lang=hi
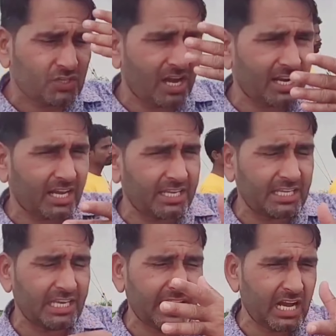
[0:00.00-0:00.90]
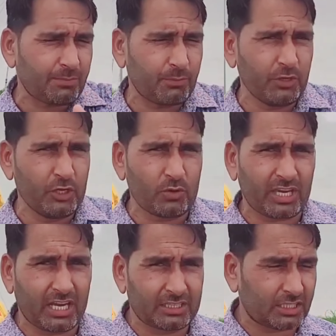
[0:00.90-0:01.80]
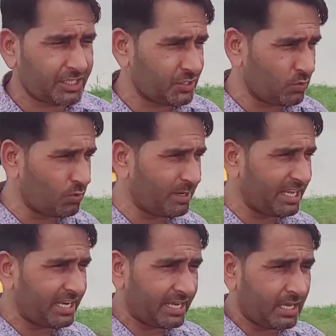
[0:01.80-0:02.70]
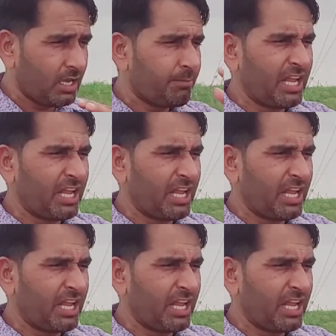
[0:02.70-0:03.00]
जानकारी के लिए आप वीडियो के अंत तक जरूर बने रहे